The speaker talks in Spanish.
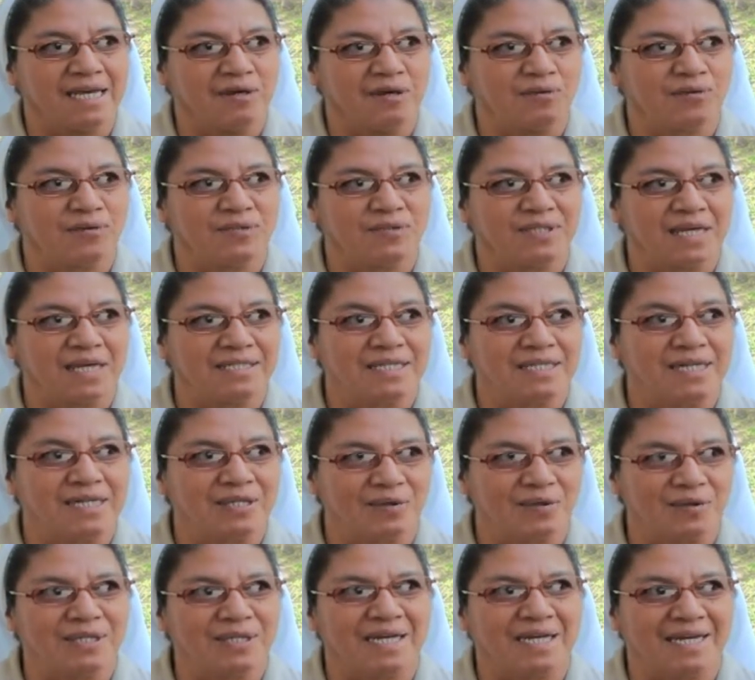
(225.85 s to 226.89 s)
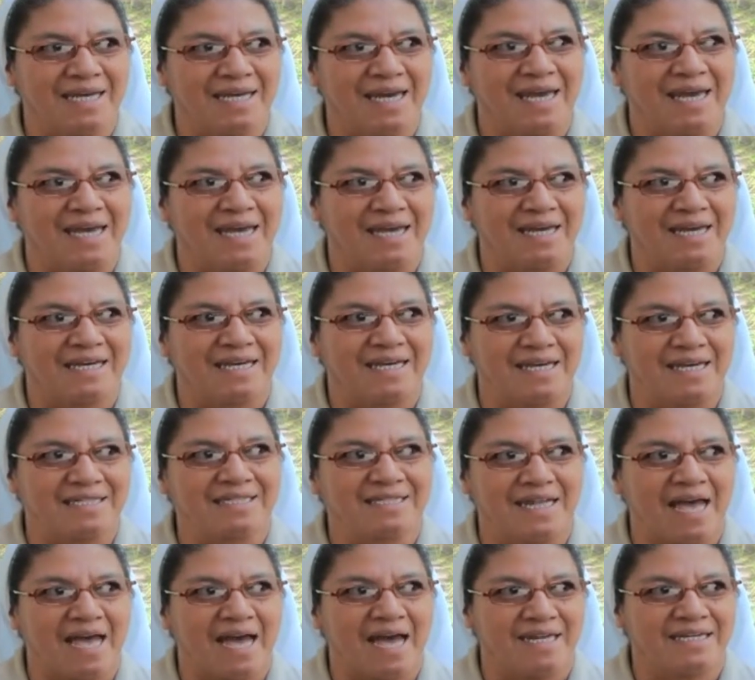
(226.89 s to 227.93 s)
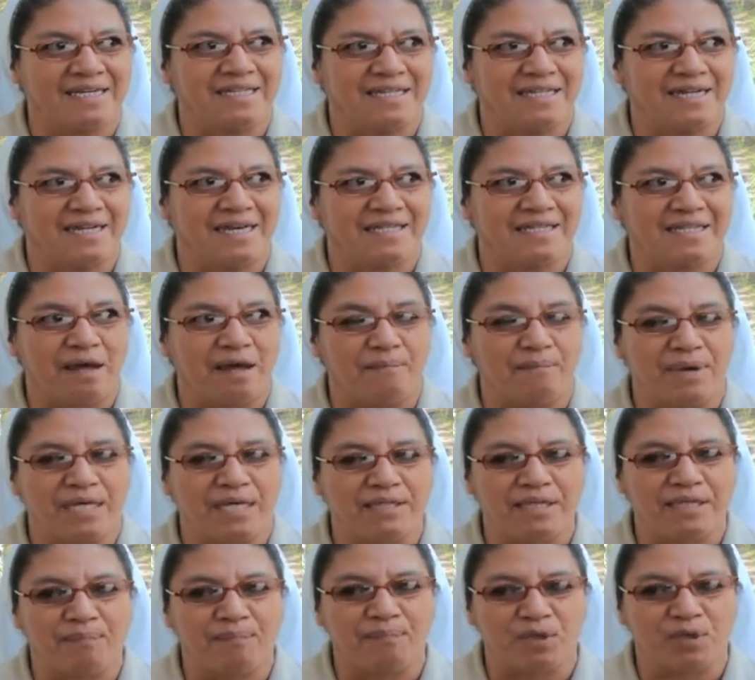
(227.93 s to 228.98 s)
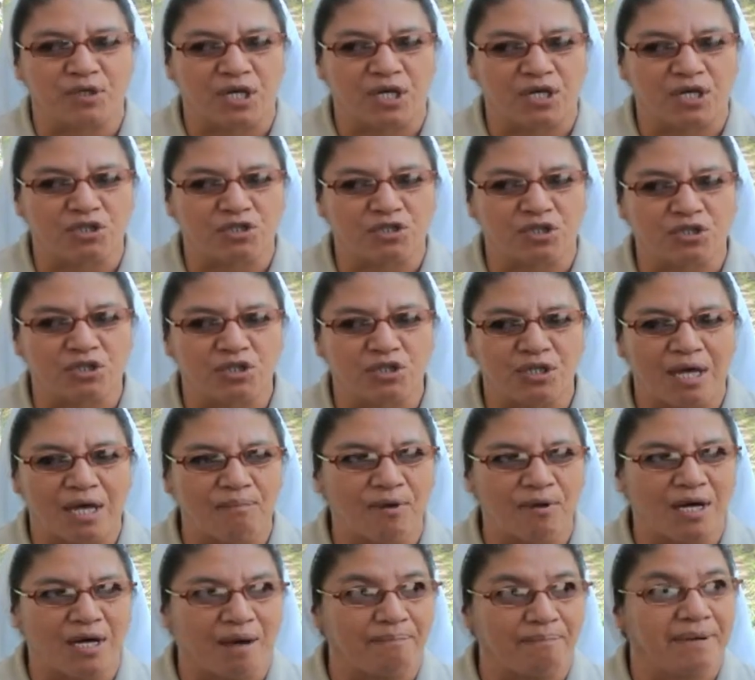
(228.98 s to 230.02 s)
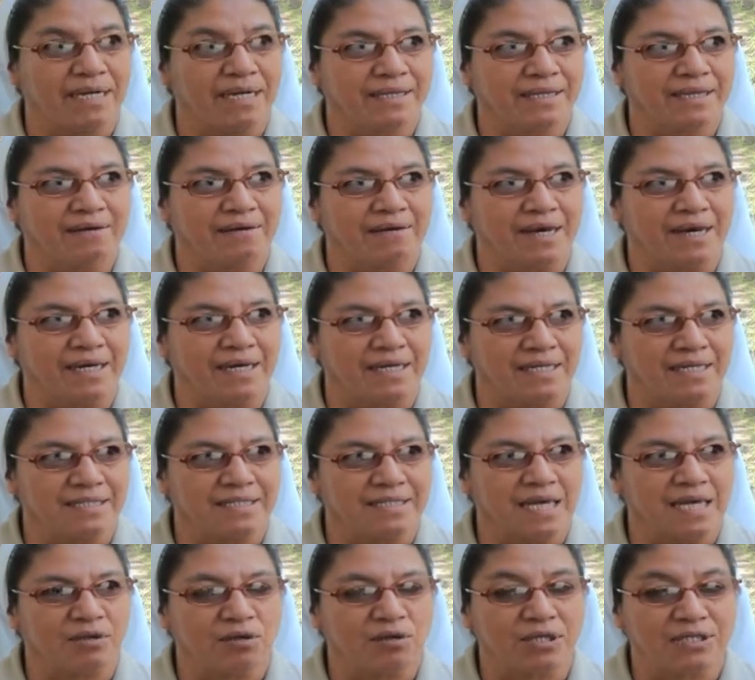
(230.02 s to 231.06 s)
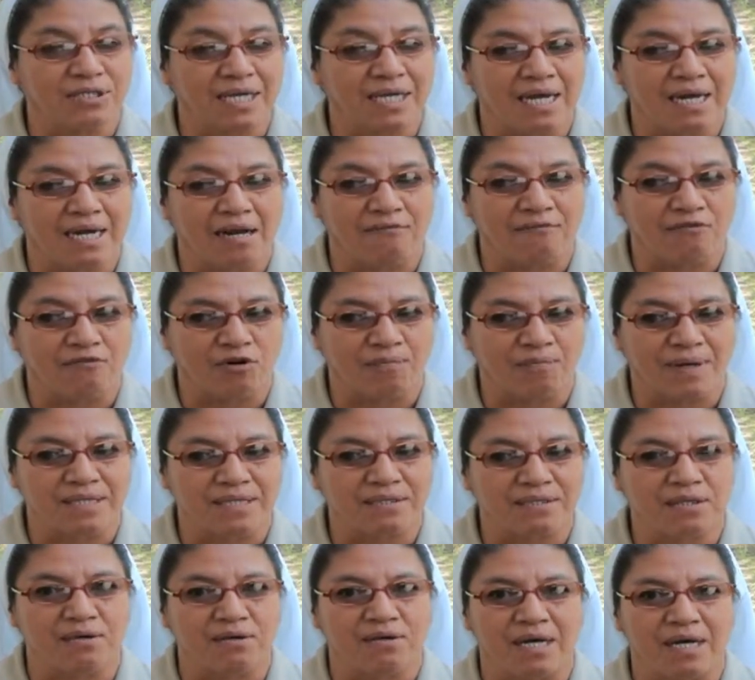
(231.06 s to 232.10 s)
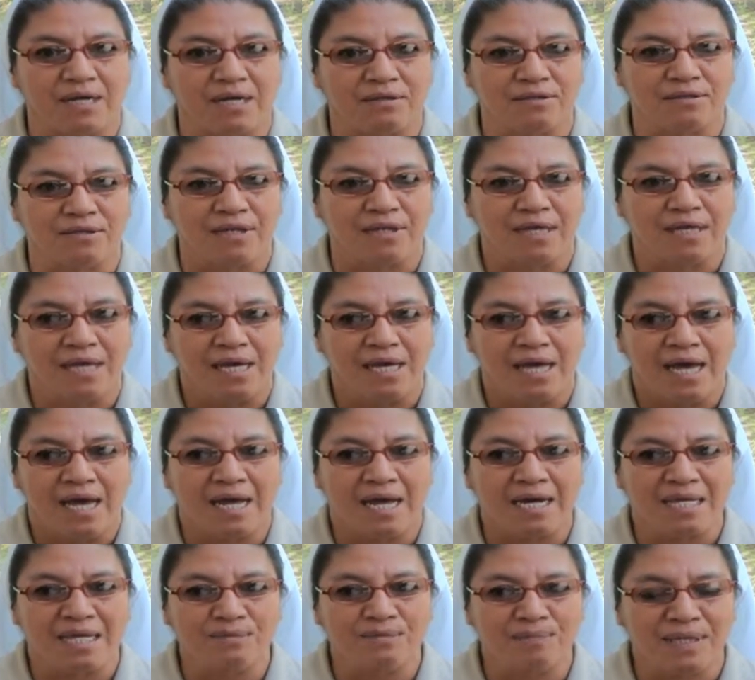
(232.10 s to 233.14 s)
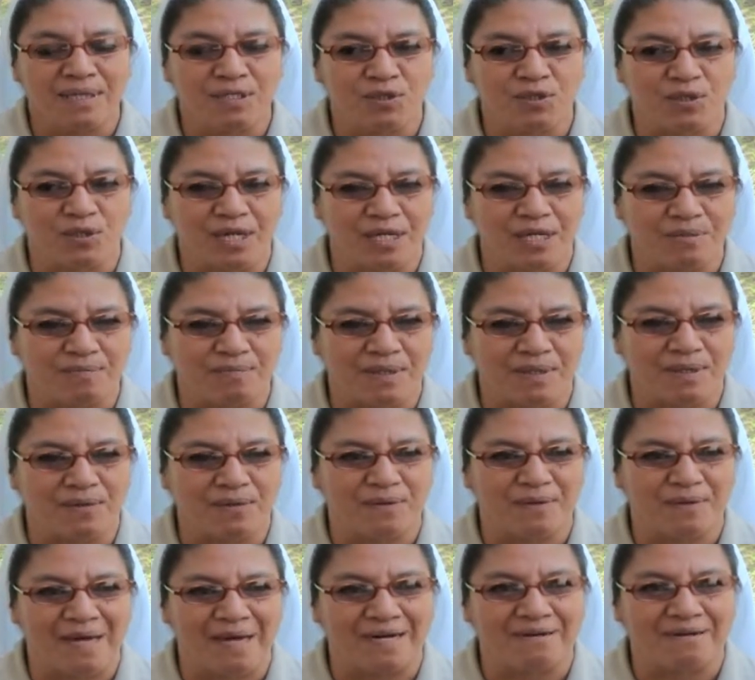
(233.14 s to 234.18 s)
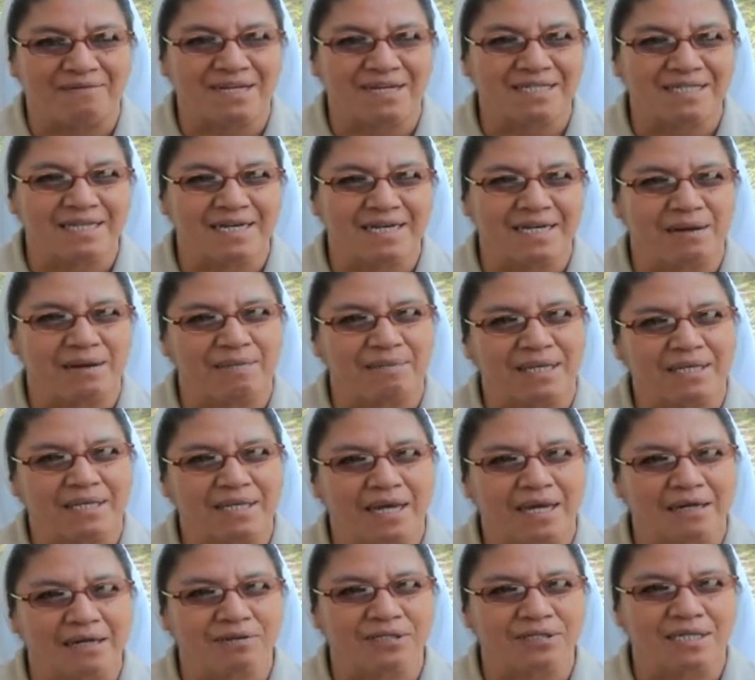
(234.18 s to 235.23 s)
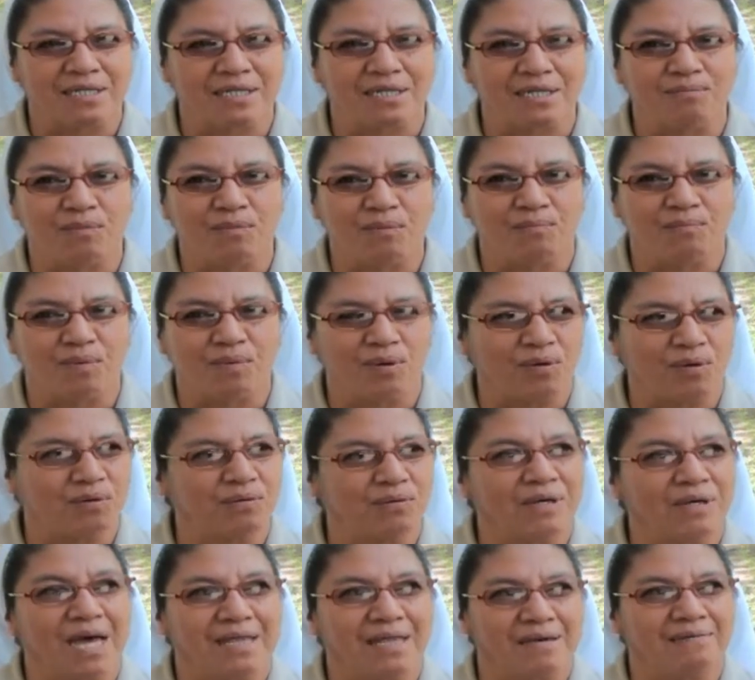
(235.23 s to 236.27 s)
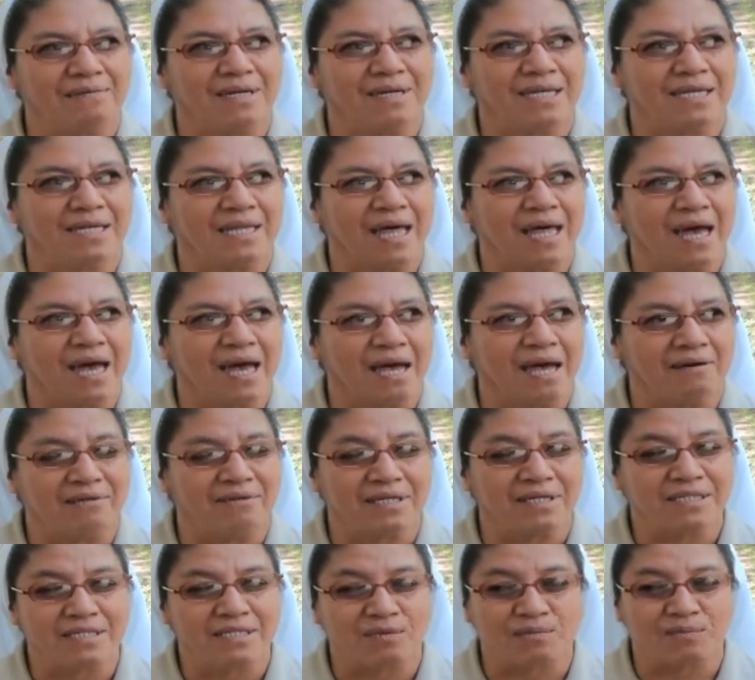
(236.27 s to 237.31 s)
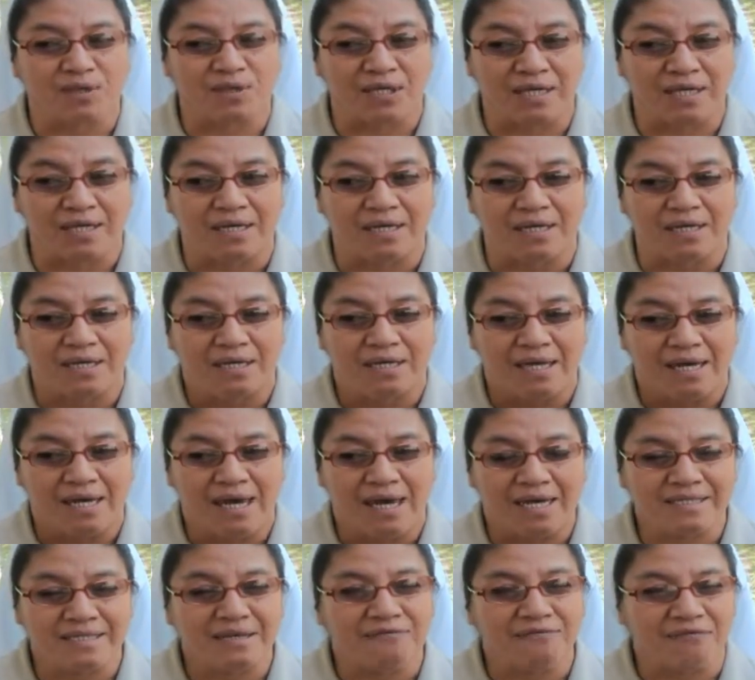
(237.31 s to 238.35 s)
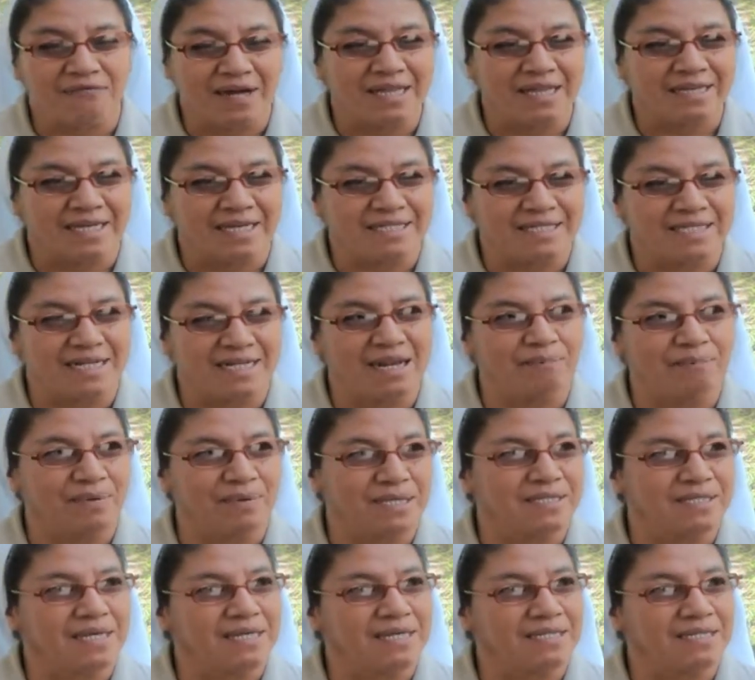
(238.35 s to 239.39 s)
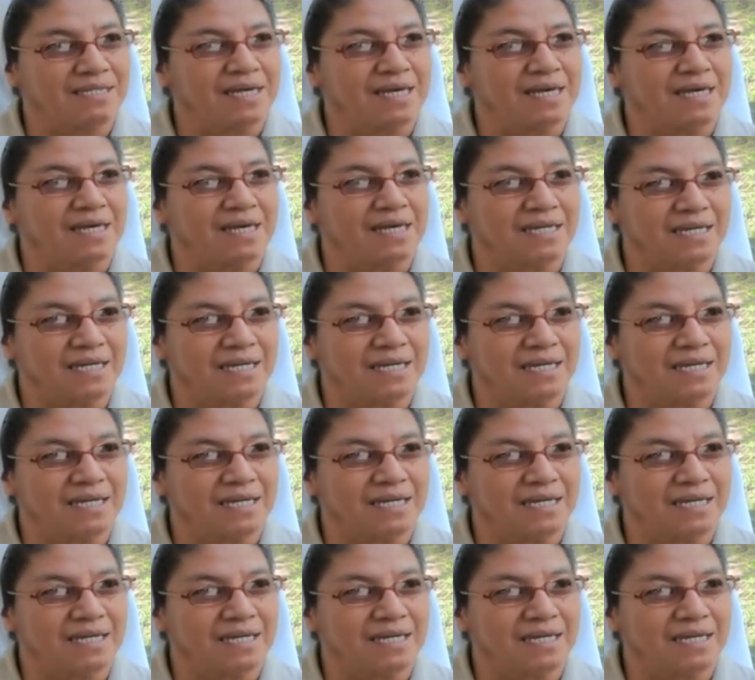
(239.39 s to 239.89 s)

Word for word: de un sacerdote que, esté ahí directamente, porque nosotros damos la parte evangelizadora, o sea, la formación a, los, a las personas, pero a nivel sacramental lo sentimos un poco una debilidad a veces, porque hace falta sí la presencia